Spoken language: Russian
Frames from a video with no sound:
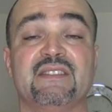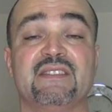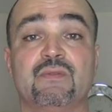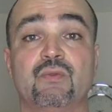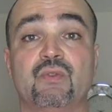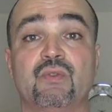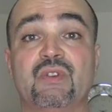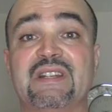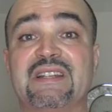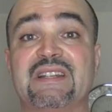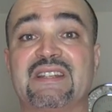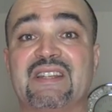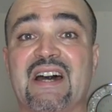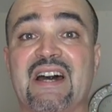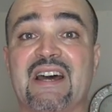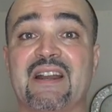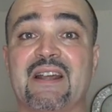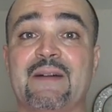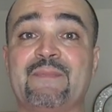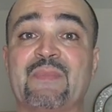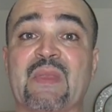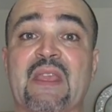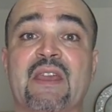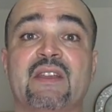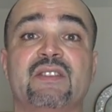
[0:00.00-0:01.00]
у
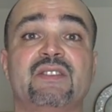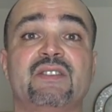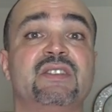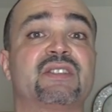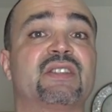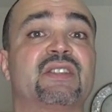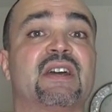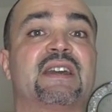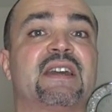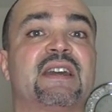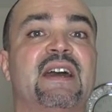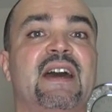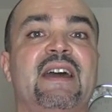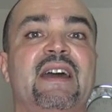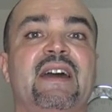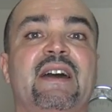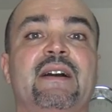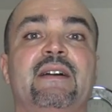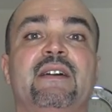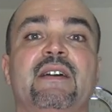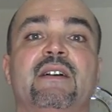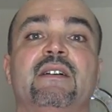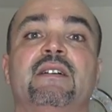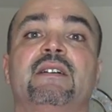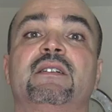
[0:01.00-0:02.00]
Ильдара не
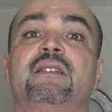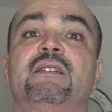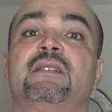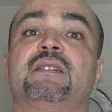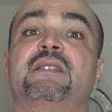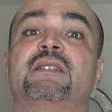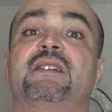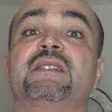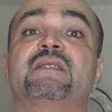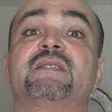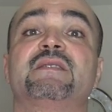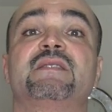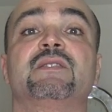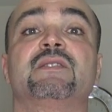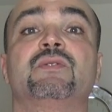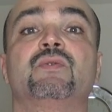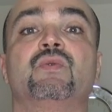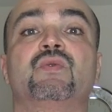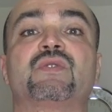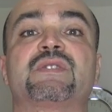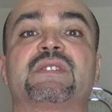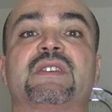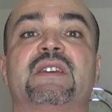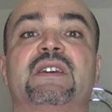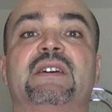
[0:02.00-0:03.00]
такая э,
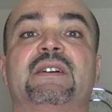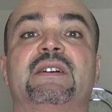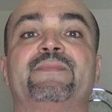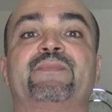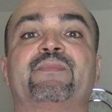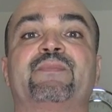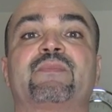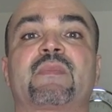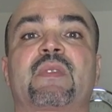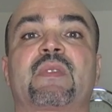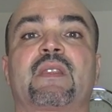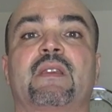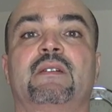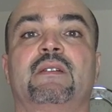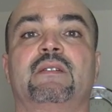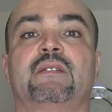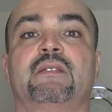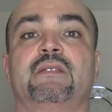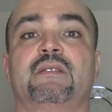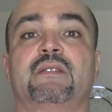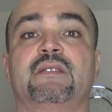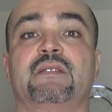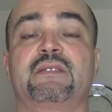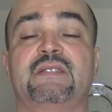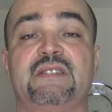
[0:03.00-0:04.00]
конституция
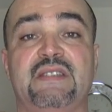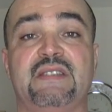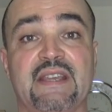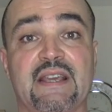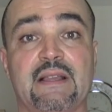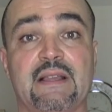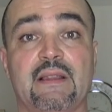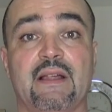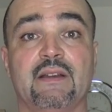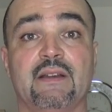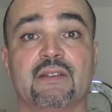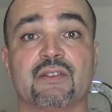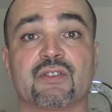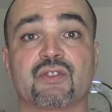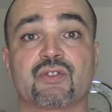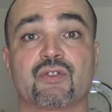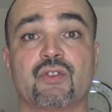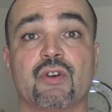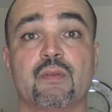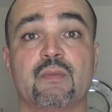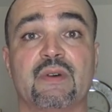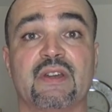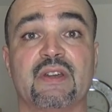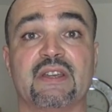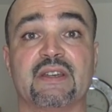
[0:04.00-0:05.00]
Э, тело,
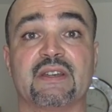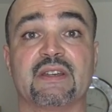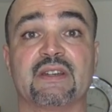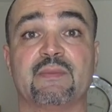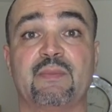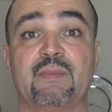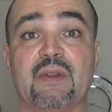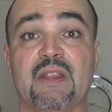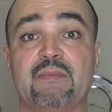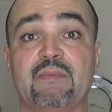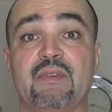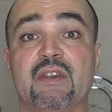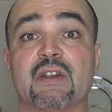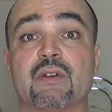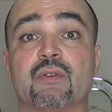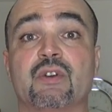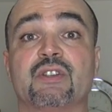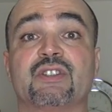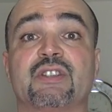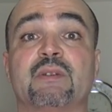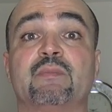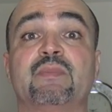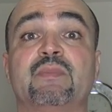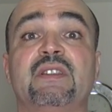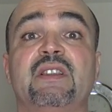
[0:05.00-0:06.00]
чтобы, к примеру,
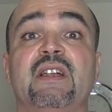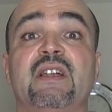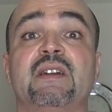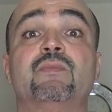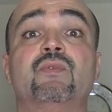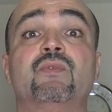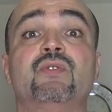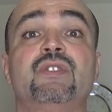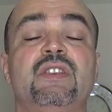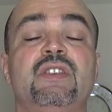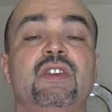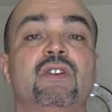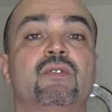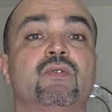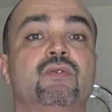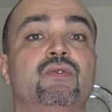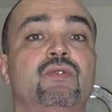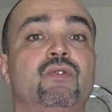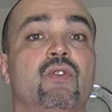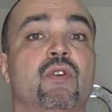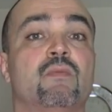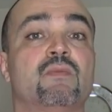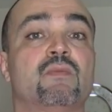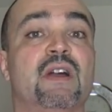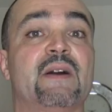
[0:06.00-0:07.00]
это было ему
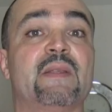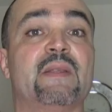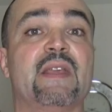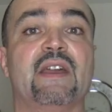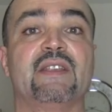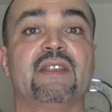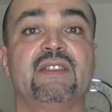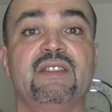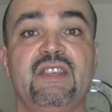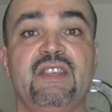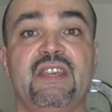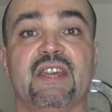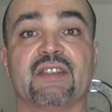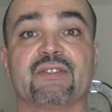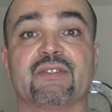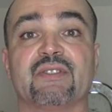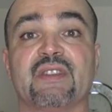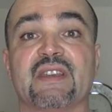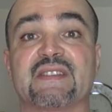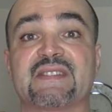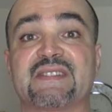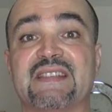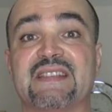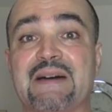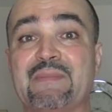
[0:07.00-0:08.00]
неудобно. Нет,
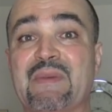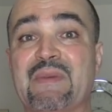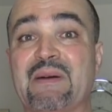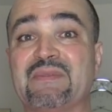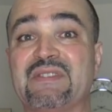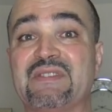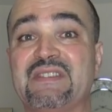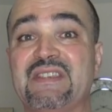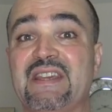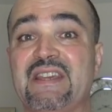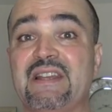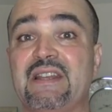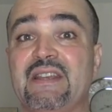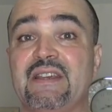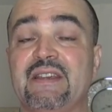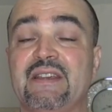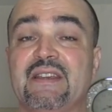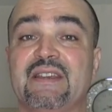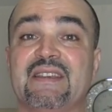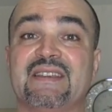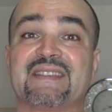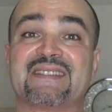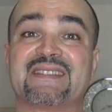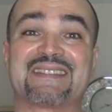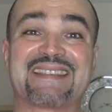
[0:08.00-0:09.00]
на самом деле,
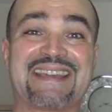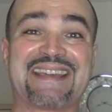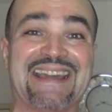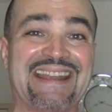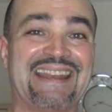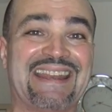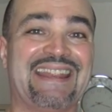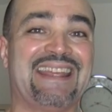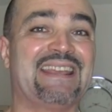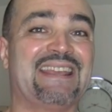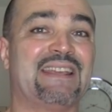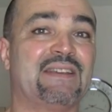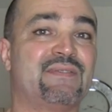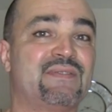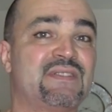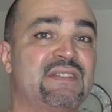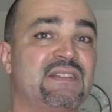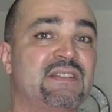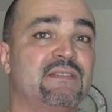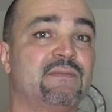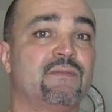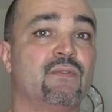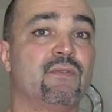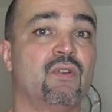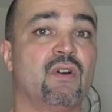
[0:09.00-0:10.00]
скорее
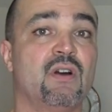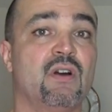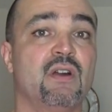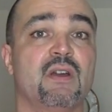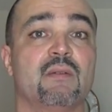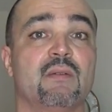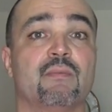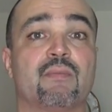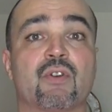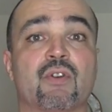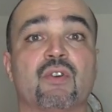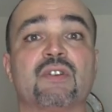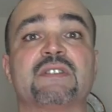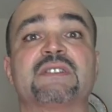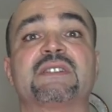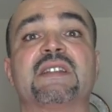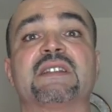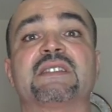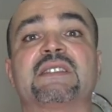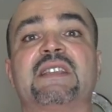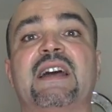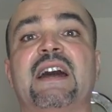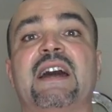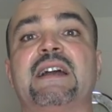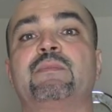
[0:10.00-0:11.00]
всего, просто
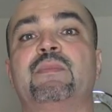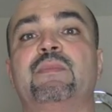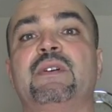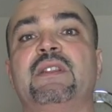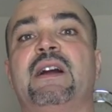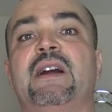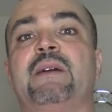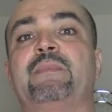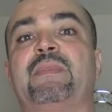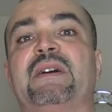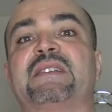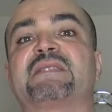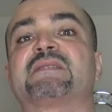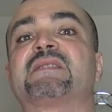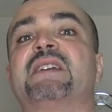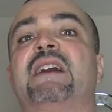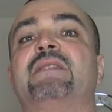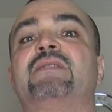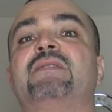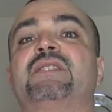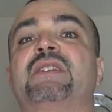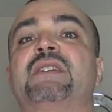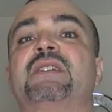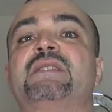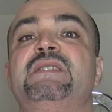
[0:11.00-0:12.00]
так была
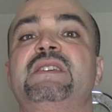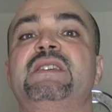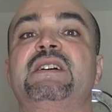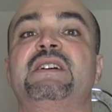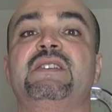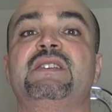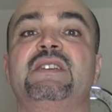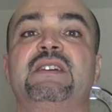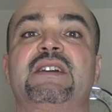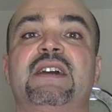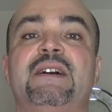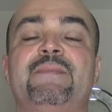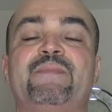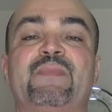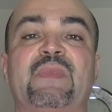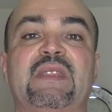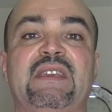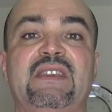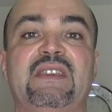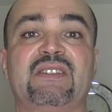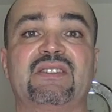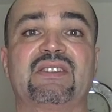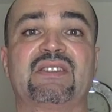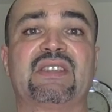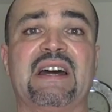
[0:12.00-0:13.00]
поставлена техника,
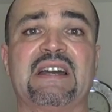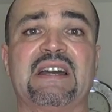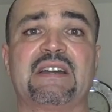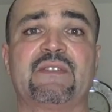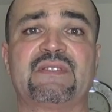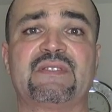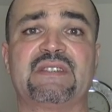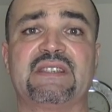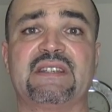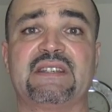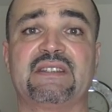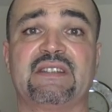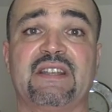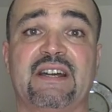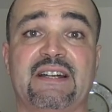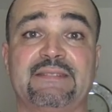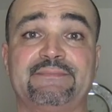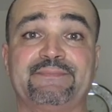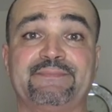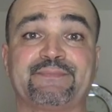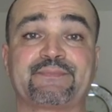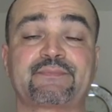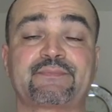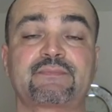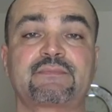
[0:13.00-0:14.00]
и так всегда